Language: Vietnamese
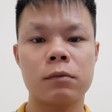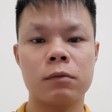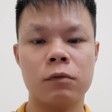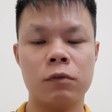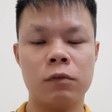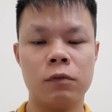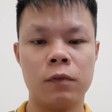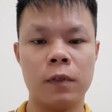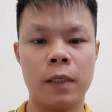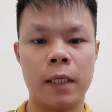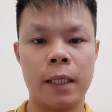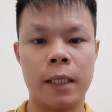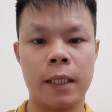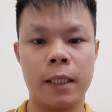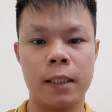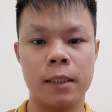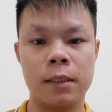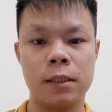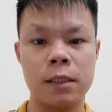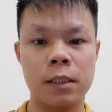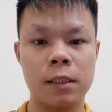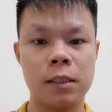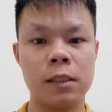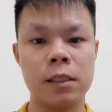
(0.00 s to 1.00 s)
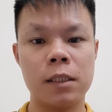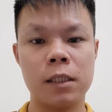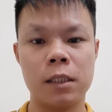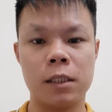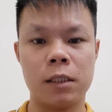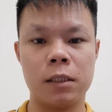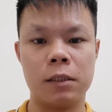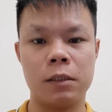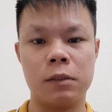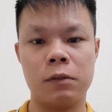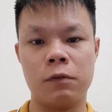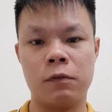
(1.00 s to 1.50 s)
về chính
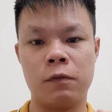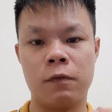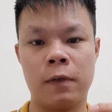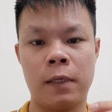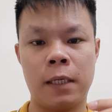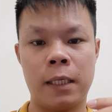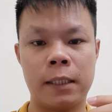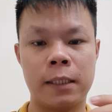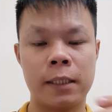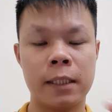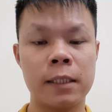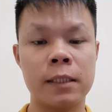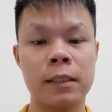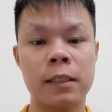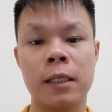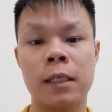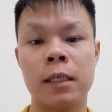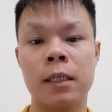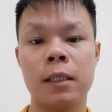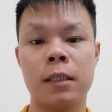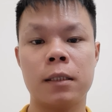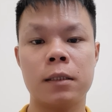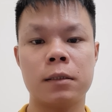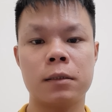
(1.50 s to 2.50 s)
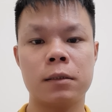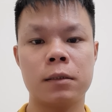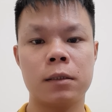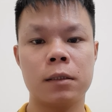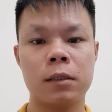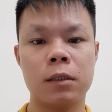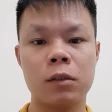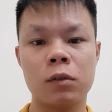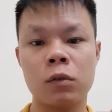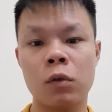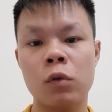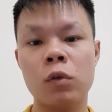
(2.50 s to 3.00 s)
trị về kinh tế
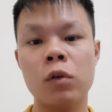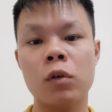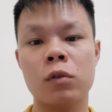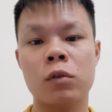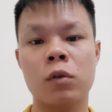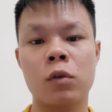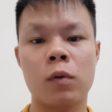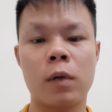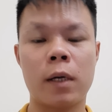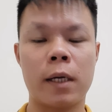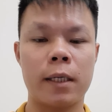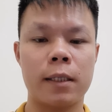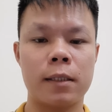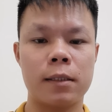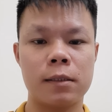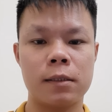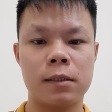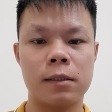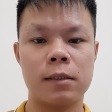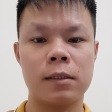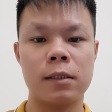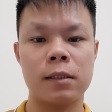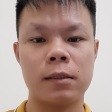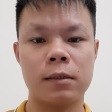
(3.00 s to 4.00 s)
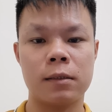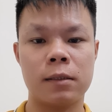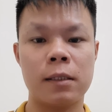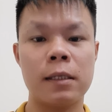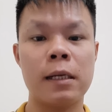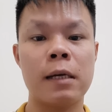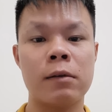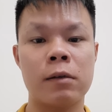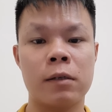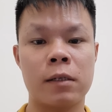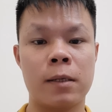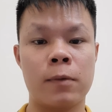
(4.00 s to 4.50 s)
đối nội đối ngoại sẽ
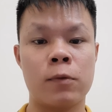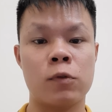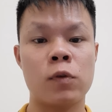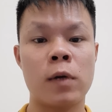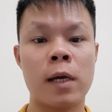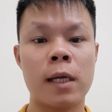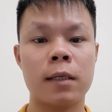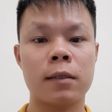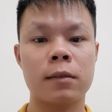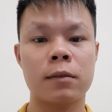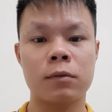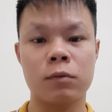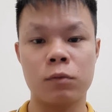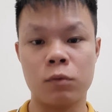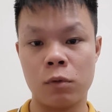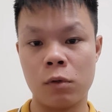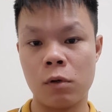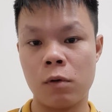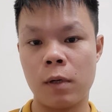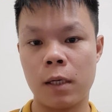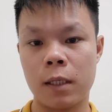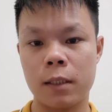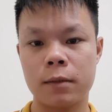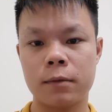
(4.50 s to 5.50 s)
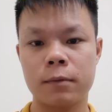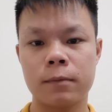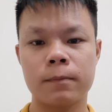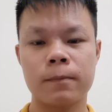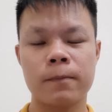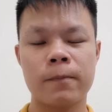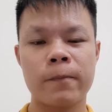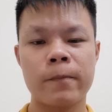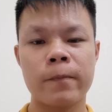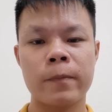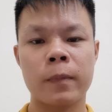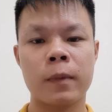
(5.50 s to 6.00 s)
đều được kiểm soát đúng không ạ
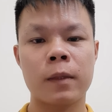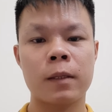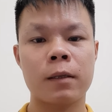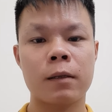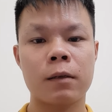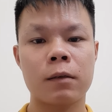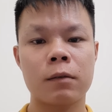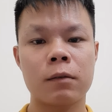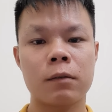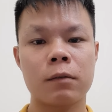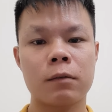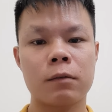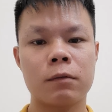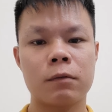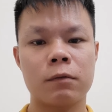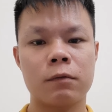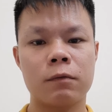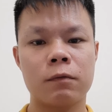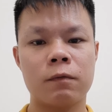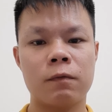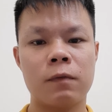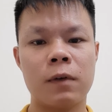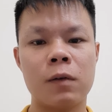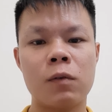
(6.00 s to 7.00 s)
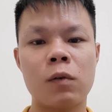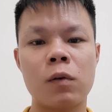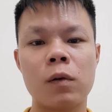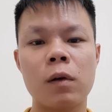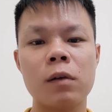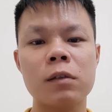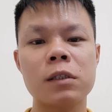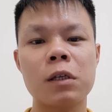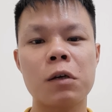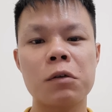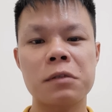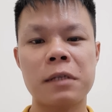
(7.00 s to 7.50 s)
và nguồn
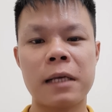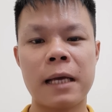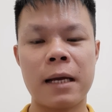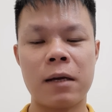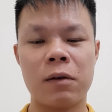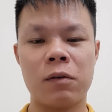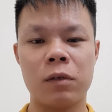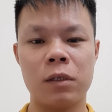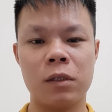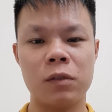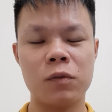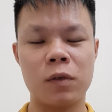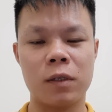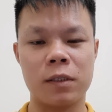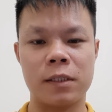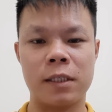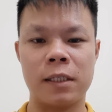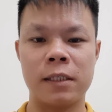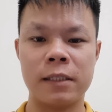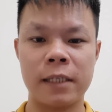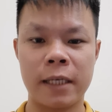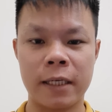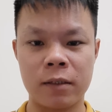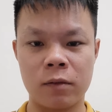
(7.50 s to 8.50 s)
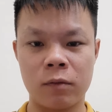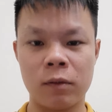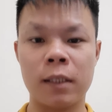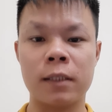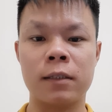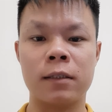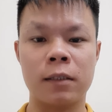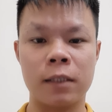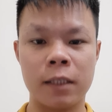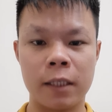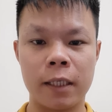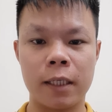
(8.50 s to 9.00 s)
gốc sâu xa của những cuộc chiến tranh cũng là
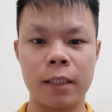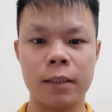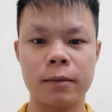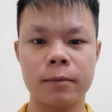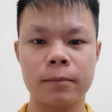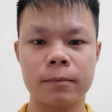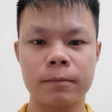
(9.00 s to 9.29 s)
từ đây ạ